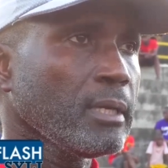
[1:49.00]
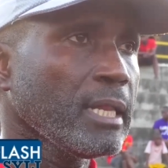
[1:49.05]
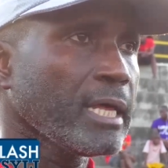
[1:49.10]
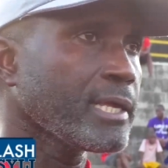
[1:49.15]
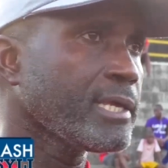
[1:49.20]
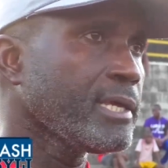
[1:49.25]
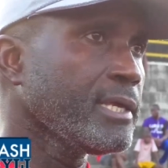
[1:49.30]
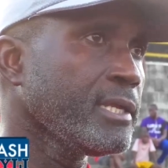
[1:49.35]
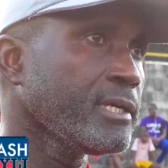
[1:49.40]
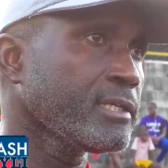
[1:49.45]

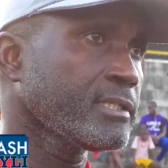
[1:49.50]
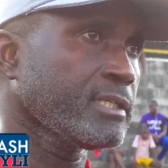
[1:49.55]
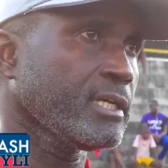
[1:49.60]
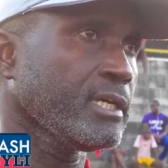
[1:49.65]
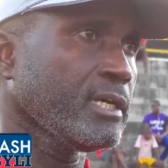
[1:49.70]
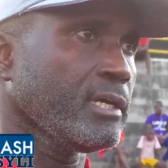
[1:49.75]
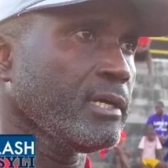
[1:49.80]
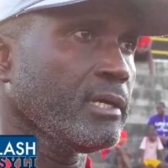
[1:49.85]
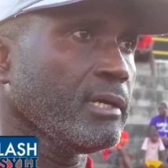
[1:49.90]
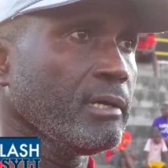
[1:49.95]
la Guinée,
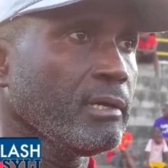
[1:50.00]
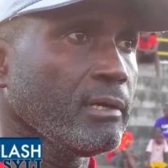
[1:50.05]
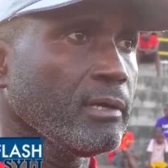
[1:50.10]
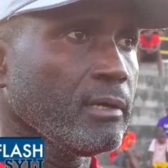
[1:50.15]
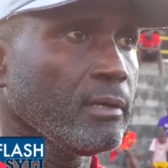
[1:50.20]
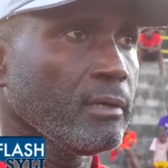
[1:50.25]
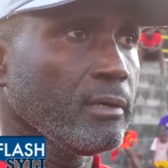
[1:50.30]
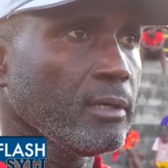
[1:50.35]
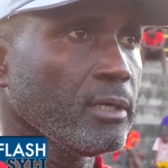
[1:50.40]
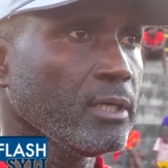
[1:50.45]
c'est
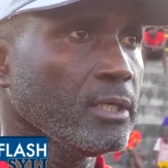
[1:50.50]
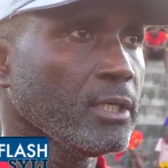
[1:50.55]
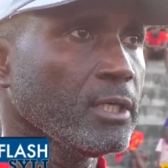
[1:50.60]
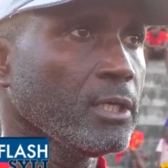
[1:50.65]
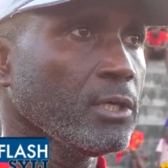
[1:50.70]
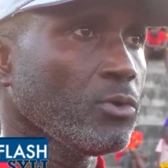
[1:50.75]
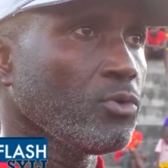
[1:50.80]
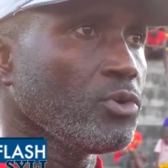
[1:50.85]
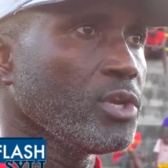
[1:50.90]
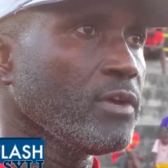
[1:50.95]

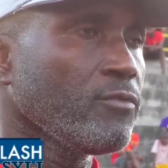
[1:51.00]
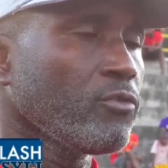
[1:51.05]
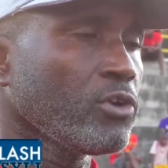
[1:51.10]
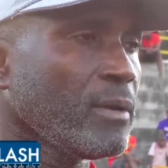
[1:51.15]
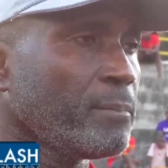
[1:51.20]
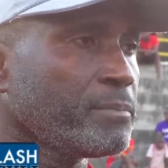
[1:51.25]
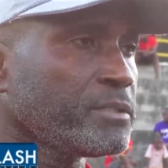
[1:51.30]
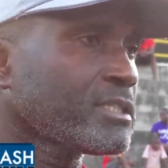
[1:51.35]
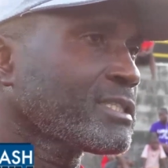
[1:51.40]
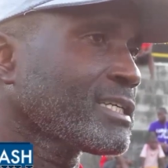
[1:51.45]
au
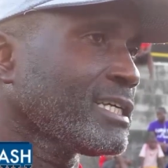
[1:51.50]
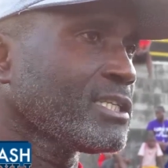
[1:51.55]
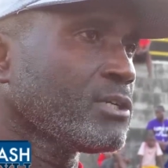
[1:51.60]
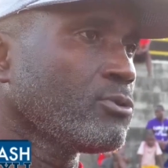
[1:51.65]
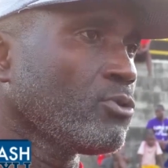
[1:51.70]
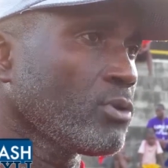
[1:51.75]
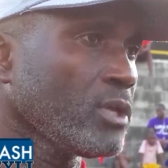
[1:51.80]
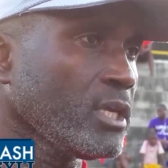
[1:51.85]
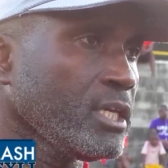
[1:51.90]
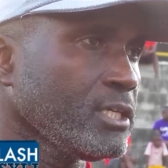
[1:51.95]
niveau des petites
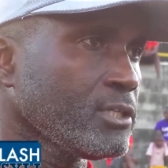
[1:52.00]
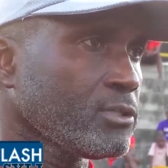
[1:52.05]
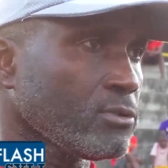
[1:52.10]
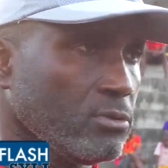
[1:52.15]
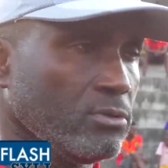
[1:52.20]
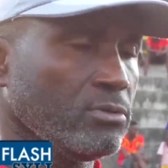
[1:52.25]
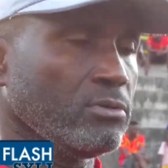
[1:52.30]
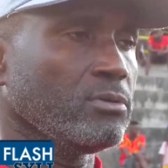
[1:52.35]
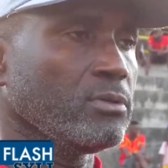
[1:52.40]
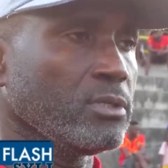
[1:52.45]
catégories, ils
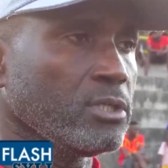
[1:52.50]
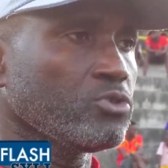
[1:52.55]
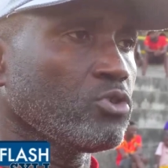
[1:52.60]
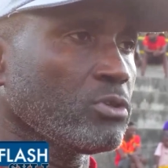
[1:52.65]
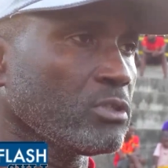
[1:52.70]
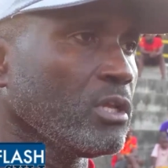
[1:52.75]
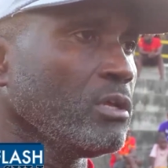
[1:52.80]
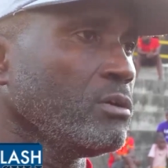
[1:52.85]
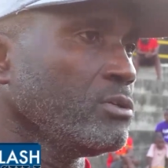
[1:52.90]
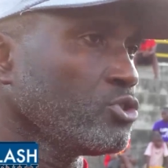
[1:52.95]
ont, ils
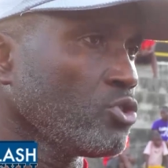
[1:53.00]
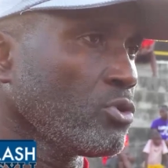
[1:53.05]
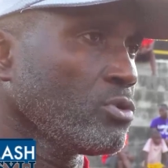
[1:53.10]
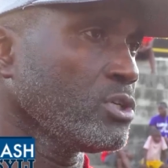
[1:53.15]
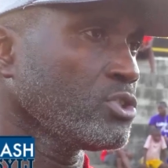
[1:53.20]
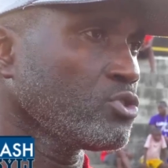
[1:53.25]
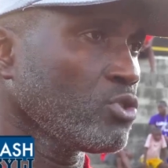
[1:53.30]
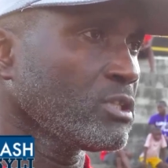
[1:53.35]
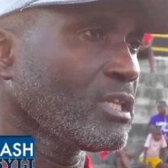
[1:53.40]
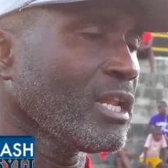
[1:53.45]
ont, de,
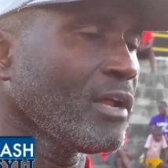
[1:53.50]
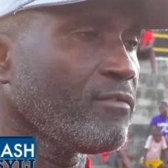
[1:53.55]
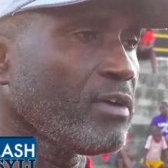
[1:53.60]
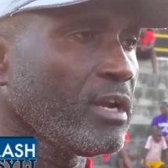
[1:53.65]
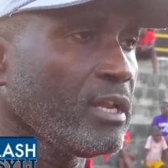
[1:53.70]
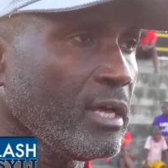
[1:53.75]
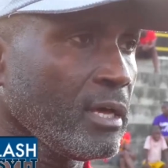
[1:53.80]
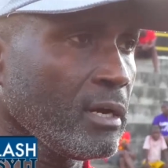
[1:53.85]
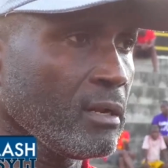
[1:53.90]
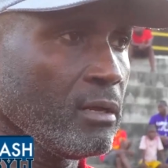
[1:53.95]
ils ont, de la
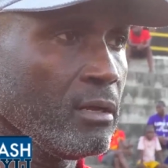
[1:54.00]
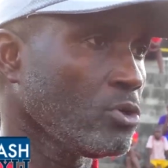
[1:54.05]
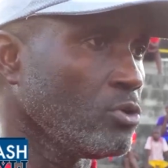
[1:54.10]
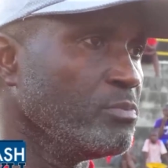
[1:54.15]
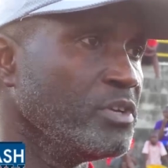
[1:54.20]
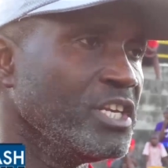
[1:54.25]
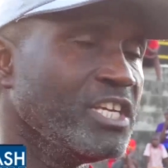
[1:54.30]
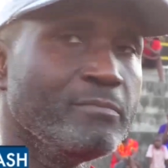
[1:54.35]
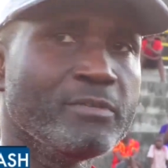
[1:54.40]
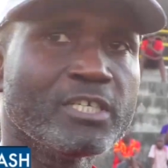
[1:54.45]
valeur. On
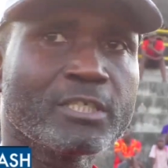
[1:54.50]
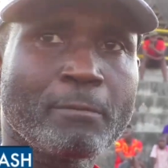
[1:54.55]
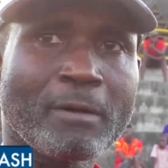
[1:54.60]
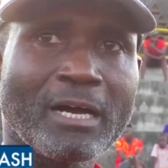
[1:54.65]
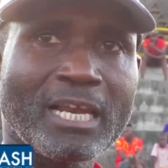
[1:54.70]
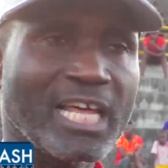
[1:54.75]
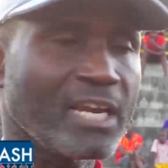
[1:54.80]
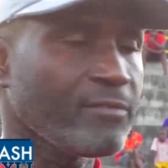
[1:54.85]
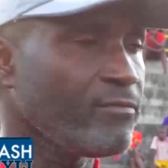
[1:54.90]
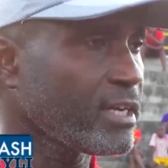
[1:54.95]
ne minimise
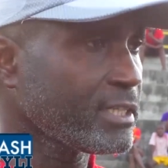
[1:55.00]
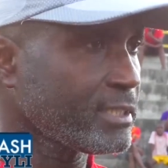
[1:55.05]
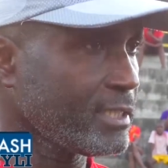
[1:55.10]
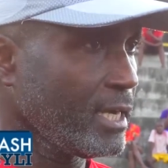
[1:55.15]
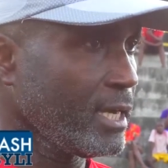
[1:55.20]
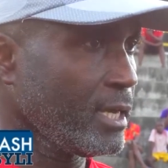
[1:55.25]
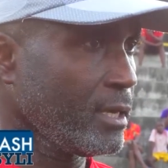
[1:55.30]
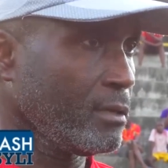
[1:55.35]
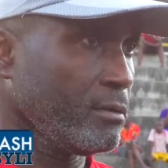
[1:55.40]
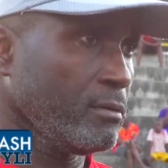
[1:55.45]
pas
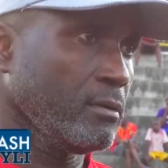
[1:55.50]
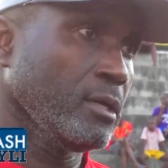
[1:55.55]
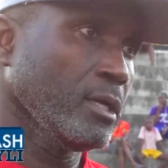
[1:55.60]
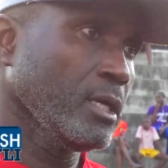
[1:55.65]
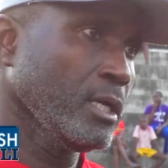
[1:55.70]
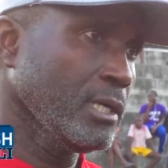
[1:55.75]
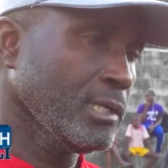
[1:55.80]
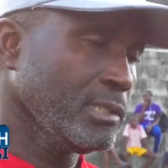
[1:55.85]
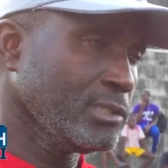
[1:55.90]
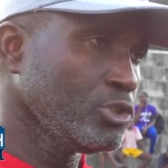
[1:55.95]
l'adversaire.
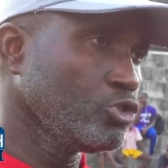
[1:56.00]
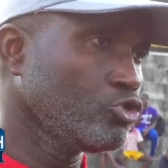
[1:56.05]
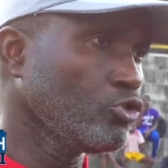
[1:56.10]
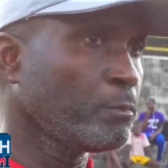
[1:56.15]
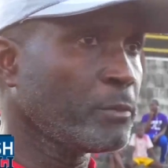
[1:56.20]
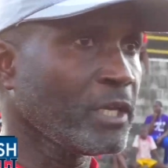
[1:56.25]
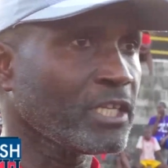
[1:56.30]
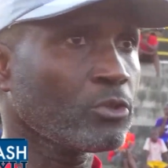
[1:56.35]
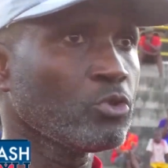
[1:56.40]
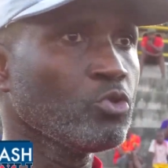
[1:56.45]
Du
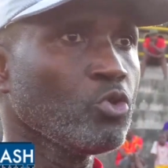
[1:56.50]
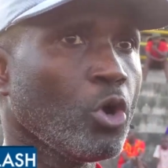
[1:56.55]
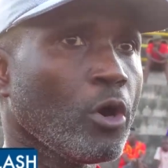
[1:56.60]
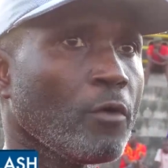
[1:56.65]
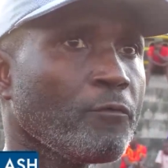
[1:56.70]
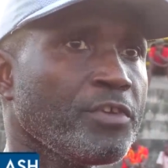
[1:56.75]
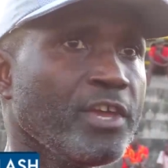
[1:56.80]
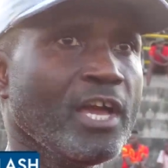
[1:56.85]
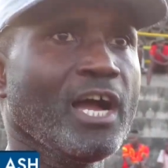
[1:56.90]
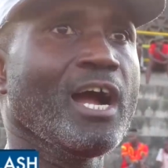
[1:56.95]
tout, peut-être nous,
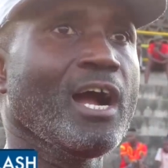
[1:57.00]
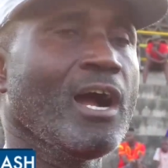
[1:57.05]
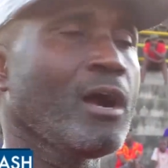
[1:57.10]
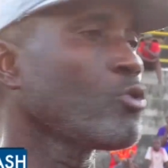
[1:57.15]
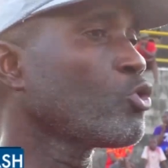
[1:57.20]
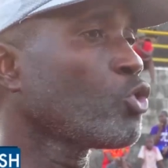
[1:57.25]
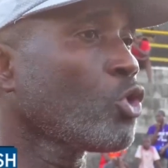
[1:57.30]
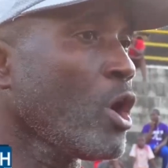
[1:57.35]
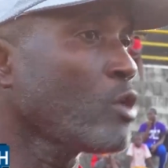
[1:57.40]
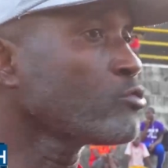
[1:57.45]
on vient
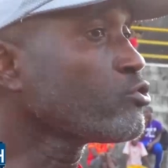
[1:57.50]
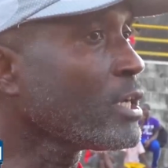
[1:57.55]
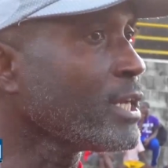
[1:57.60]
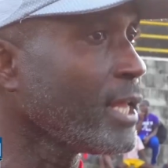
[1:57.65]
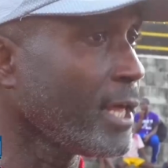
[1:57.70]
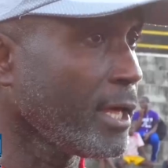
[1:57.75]
en gros à